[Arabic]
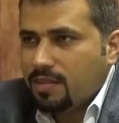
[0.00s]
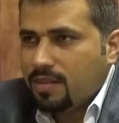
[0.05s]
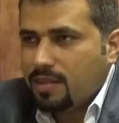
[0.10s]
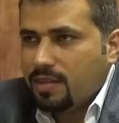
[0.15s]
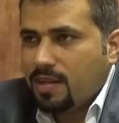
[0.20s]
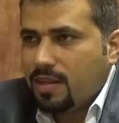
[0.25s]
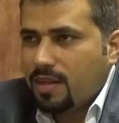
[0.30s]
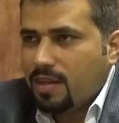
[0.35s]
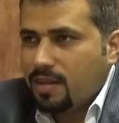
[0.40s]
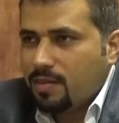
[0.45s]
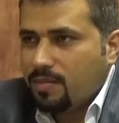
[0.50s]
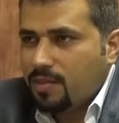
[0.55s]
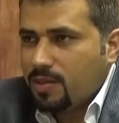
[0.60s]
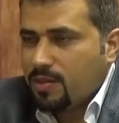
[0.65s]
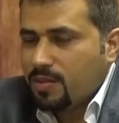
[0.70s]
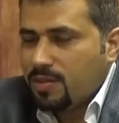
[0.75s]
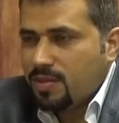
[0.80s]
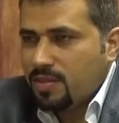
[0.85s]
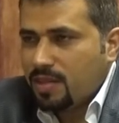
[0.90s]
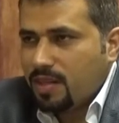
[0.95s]
الكهرباء
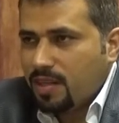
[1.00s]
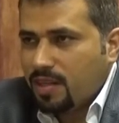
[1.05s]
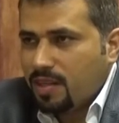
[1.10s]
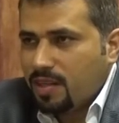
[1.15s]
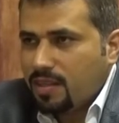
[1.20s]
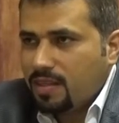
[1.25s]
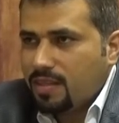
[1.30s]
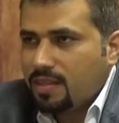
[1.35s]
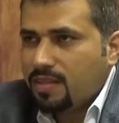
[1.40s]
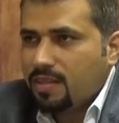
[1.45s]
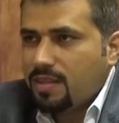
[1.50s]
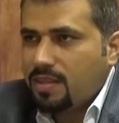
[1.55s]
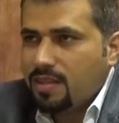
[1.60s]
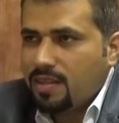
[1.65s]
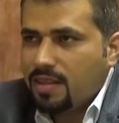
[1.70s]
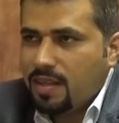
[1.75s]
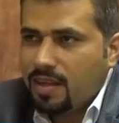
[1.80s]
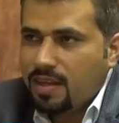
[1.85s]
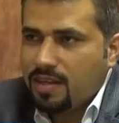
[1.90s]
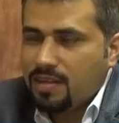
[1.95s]
والصحية
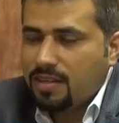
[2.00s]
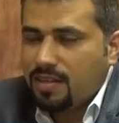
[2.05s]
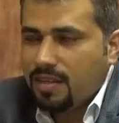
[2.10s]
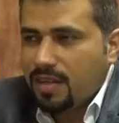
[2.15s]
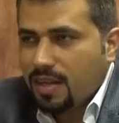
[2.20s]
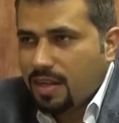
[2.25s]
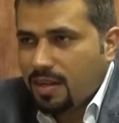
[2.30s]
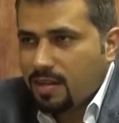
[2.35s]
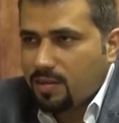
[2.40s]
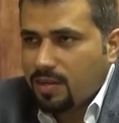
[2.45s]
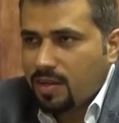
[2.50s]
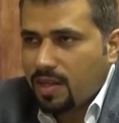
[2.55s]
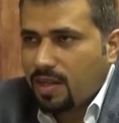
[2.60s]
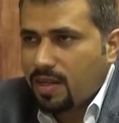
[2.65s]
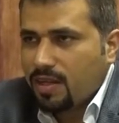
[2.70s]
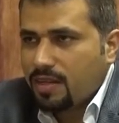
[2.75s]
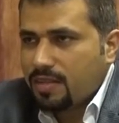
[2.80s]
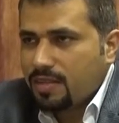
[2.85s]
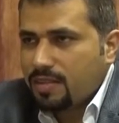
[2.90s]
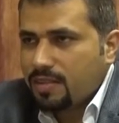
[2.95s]
الدهان الداخلي
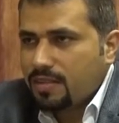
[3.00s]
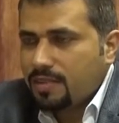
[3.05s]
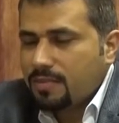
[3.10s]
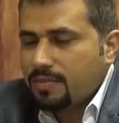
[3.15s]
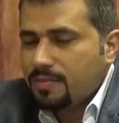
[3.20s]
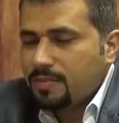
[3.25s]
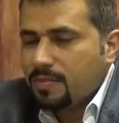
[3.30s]
والخارجي